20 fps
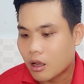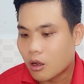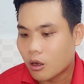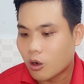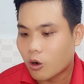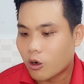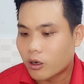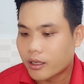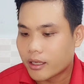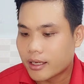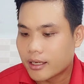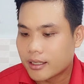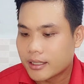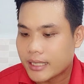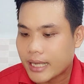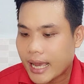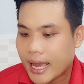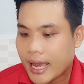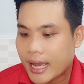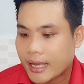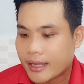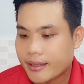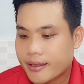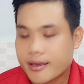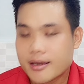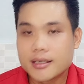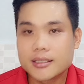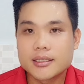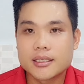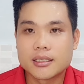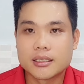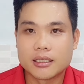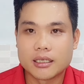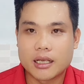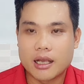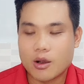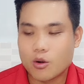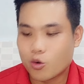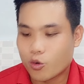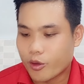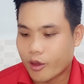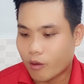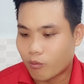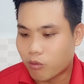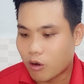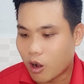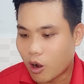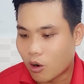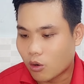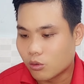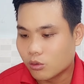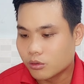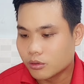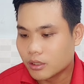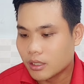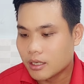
con nhớ cha, nhớ từng câu giọng cổ,